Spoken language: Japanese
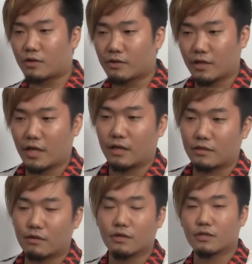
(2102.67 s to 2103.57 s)
こないといけなく
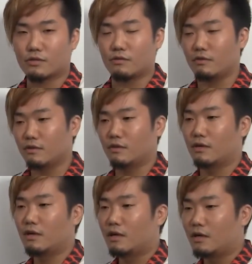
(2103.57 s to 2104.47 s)
なるわけでしょっ
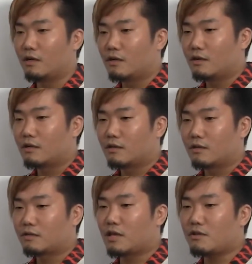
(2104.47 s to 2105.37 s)

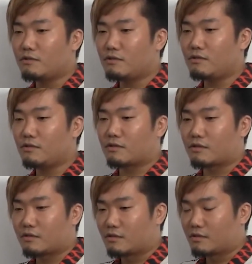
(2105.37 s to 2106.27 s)
ていう
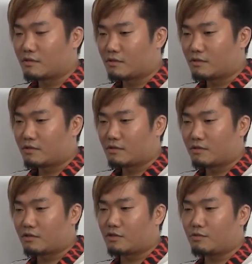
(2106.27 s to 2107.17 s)

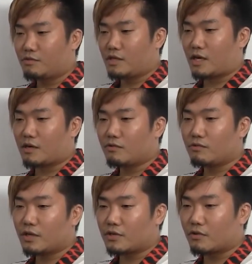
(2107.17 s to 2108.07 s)
自分に
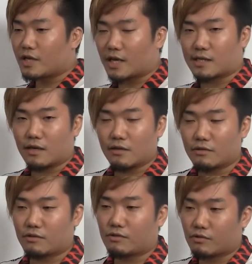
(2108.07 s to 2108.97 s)
ハードルがより課されるっ
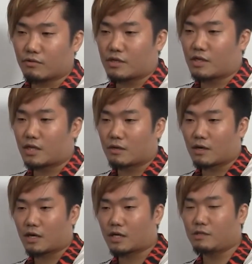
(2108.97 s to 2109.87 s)
ていうことに
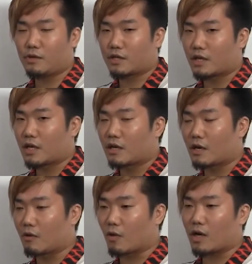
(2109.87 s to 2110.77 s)
初めて
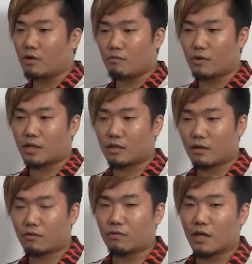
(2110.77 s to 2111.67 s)
えお金をもらった
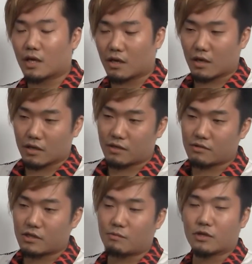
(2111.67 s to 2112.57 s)
ことで気
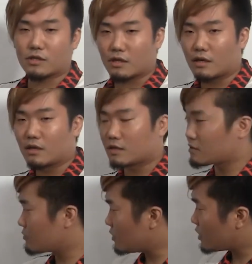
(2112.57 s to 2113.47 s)
づきました
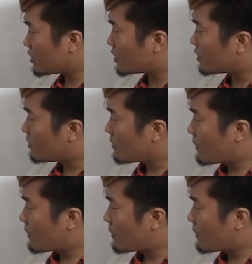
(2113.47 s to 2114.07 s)
それが